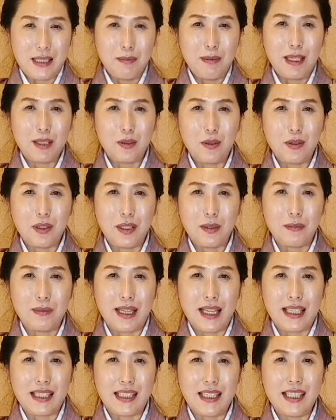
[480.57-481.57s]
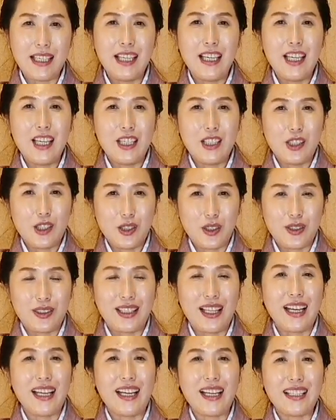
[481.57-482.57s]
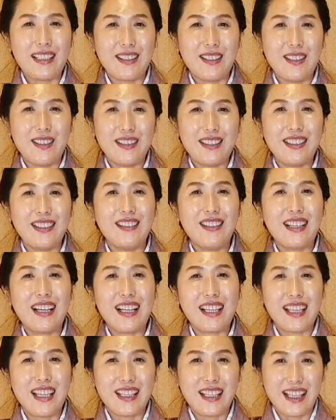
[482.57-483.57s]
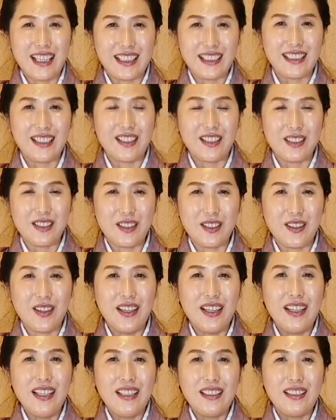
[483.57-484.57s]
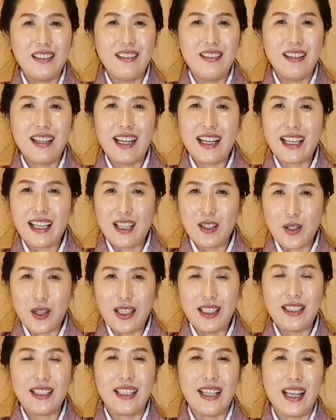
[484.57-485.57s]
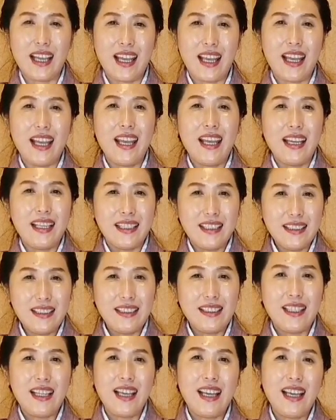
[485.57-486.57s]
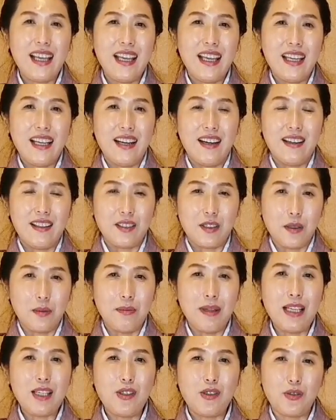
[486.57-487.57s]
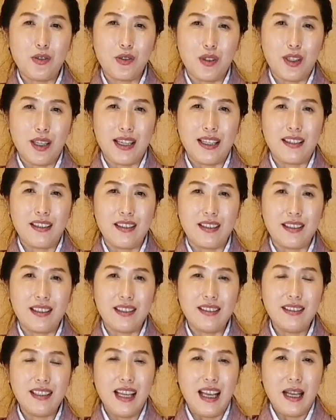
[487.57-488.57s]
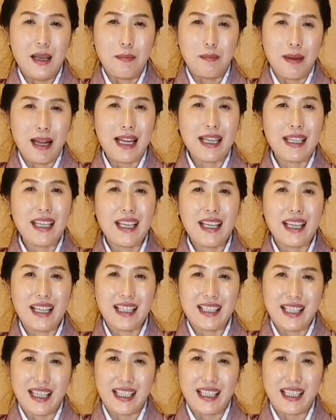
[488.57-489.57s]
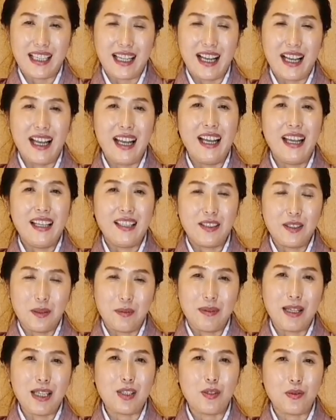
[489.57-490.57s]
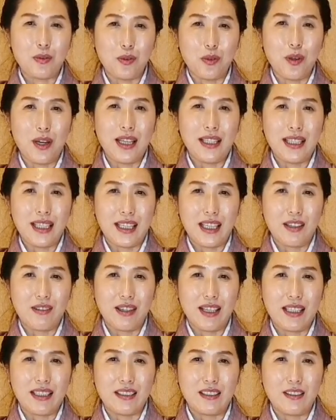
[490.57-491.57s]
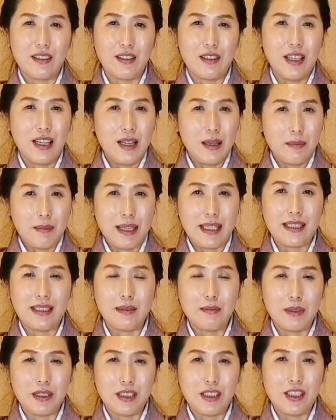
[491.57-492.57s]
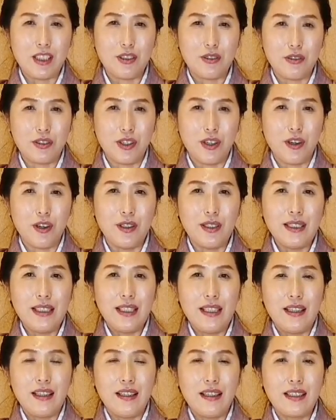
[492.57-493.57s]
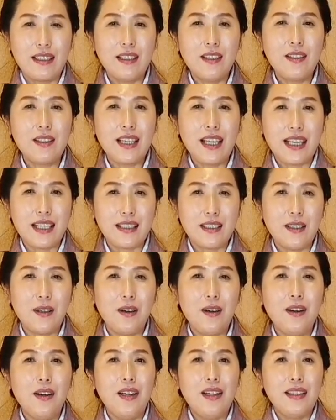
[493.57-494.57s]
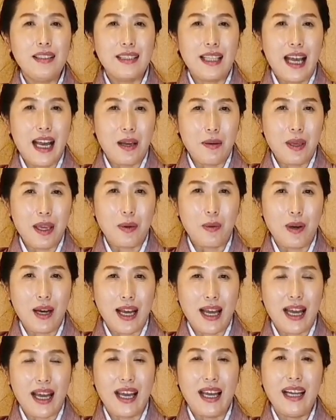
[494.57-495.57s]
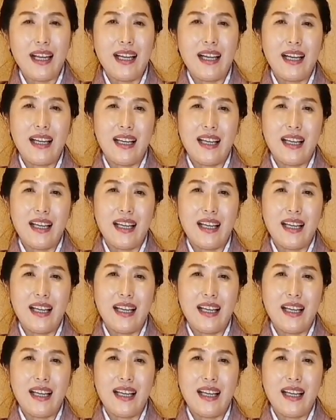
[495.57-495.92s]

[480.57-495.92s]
마지막 손님까지 쭉 따라서 들어가게 되는 거죠. 들어가게 될 때 그때 어, 정말 중요한 것은 말개의 자리가 정말 중요하다라고 하는 걸 말씀을 드리고요. 어, 그렇게 해서 다회와